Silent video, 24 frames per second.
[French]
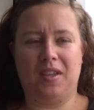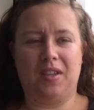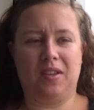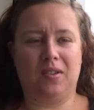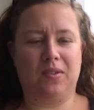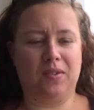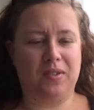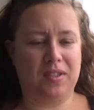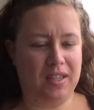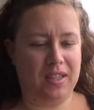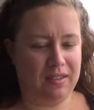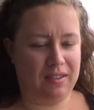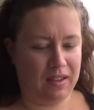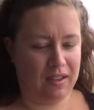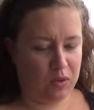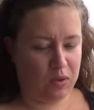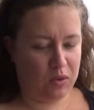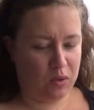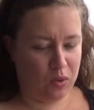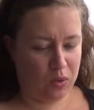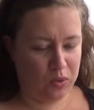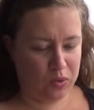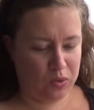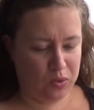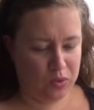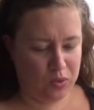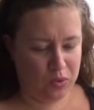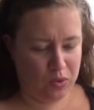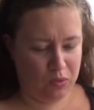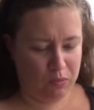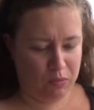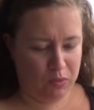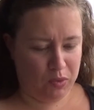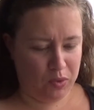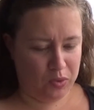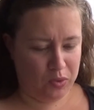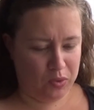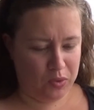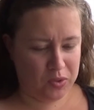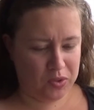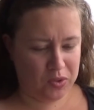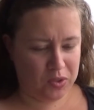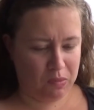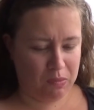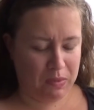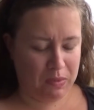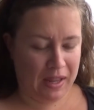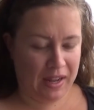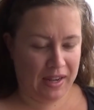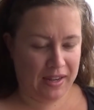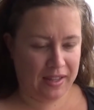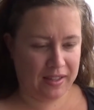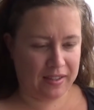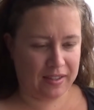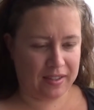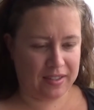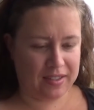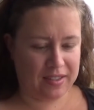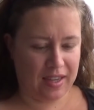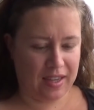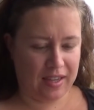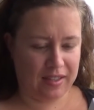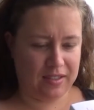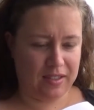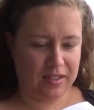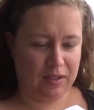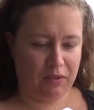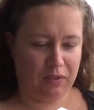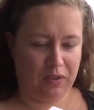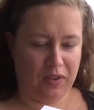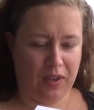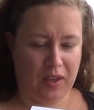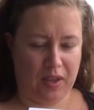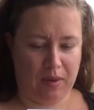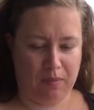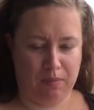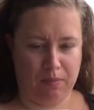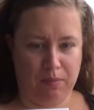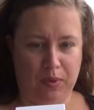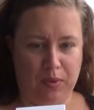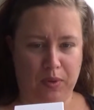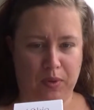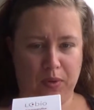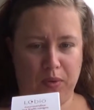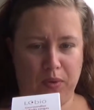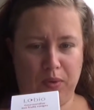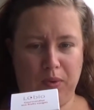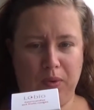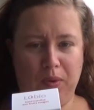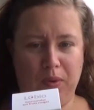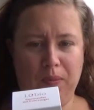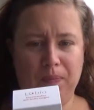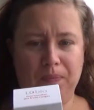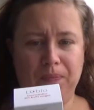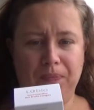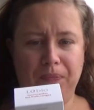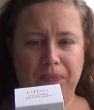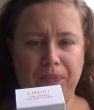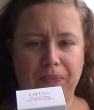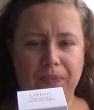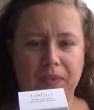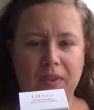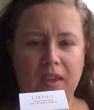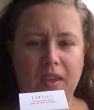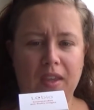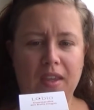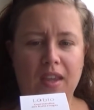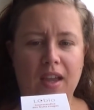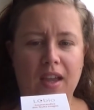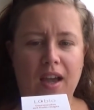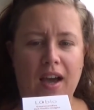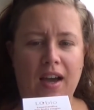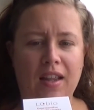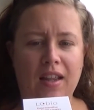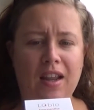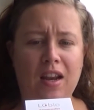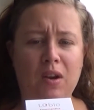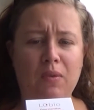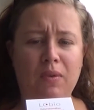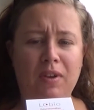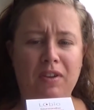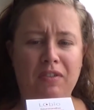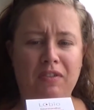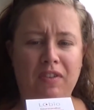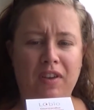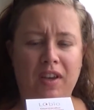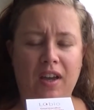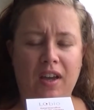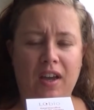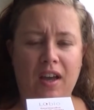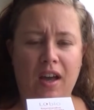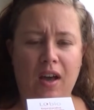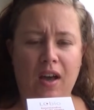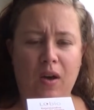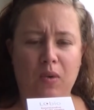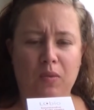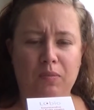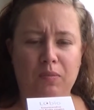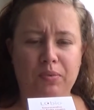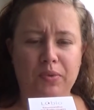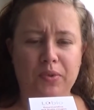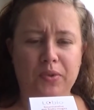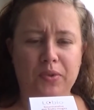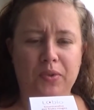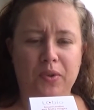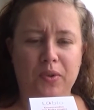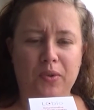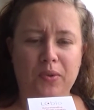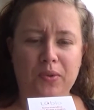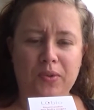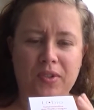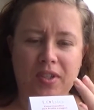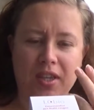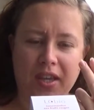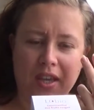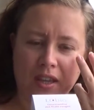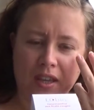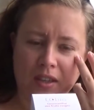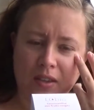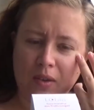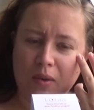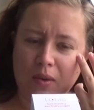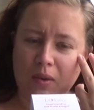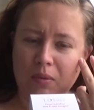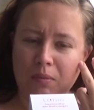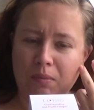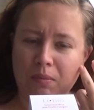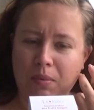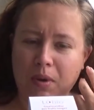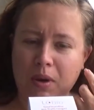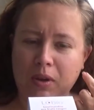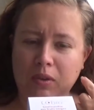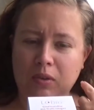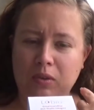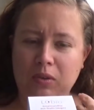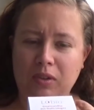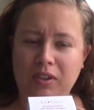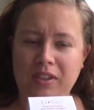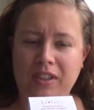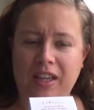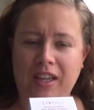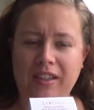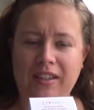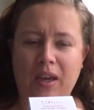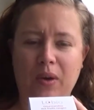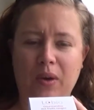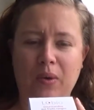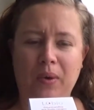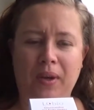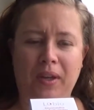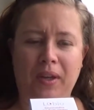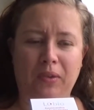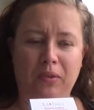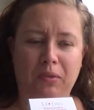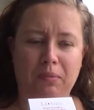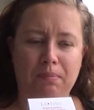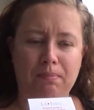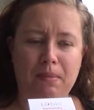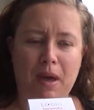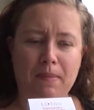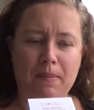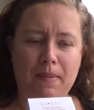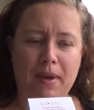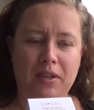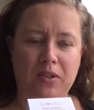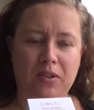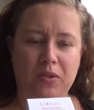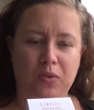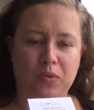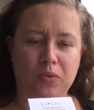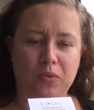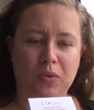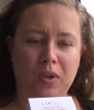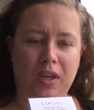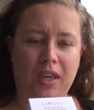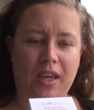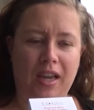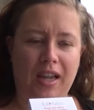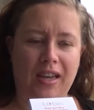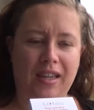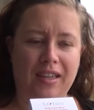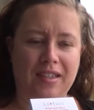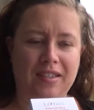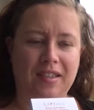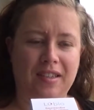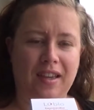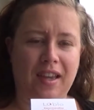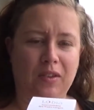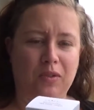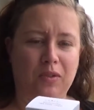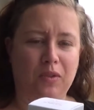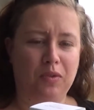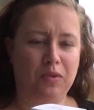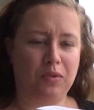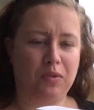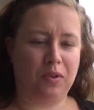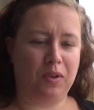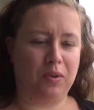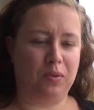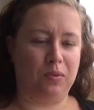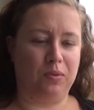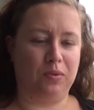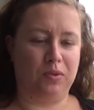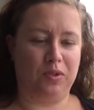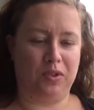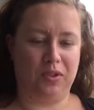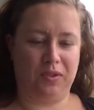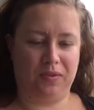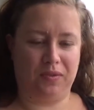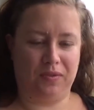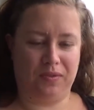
Donc c'est un gros tube de 200 ml certifié bio à l'aloe vera, au pouce de luzerne, au beurre de cacao et de babassou et à l'extrait de fruits rouges.